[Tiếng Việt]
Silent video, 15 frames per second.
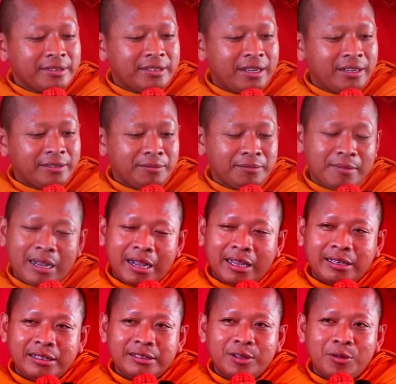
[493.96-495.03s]
chẳng
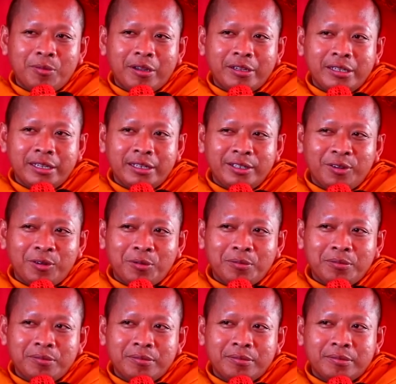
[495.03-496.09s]
ban xong ở nhiệt
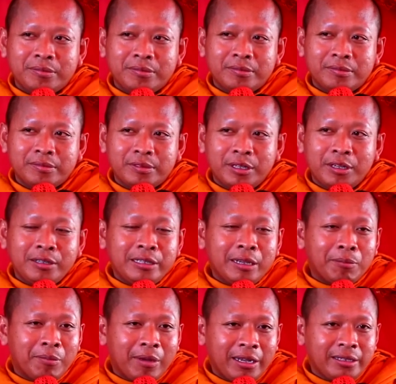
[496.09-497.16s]
nhôm thư
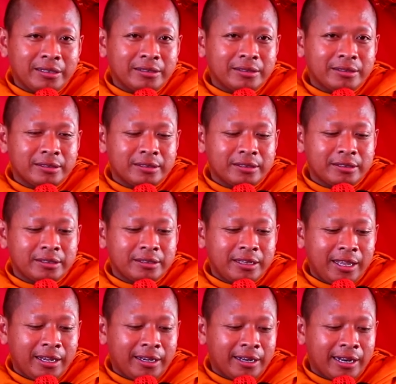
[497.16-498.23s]
giảm mấy
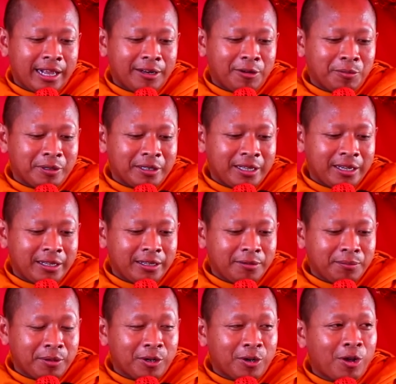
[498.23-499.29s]
tiện khả năng nộp tiền nó
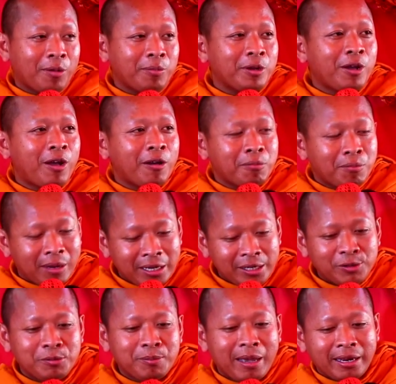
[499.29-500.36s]
bọc cọp để ong bay
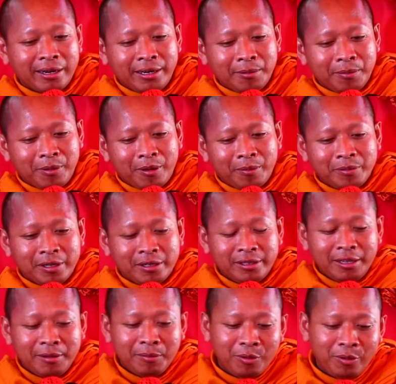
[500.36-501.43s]
đội bàn riệp ròm chẳng
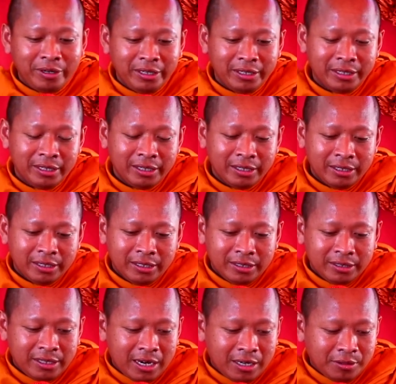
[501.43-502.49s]
thì muối
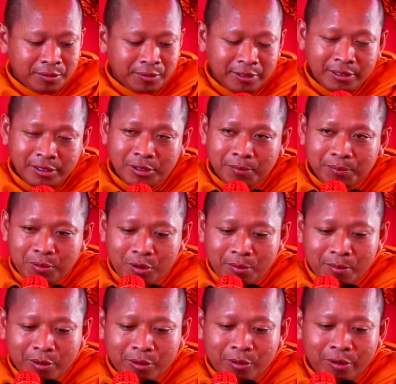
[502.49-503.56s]
trâu thưa chồng phu
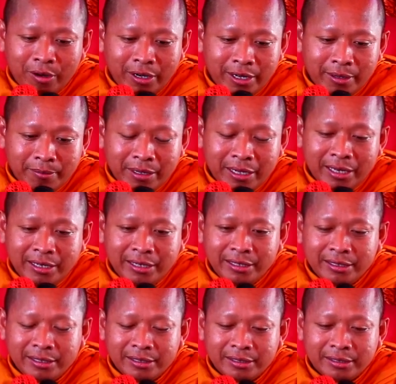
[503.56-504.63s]
bọc côn để
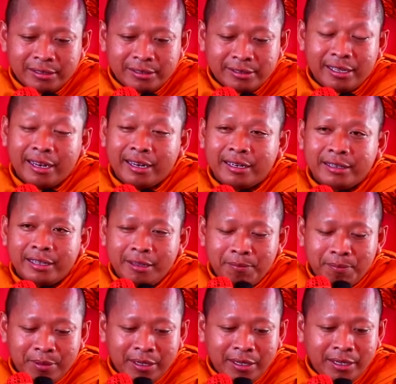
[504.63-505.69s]
miến sầu tì
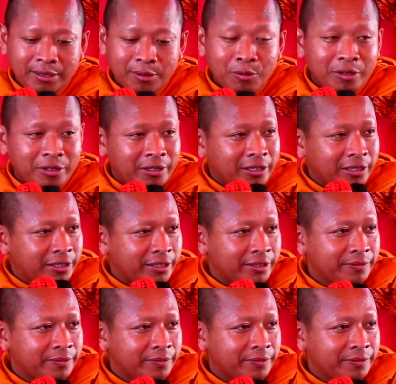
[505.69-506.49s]
pí ụt tử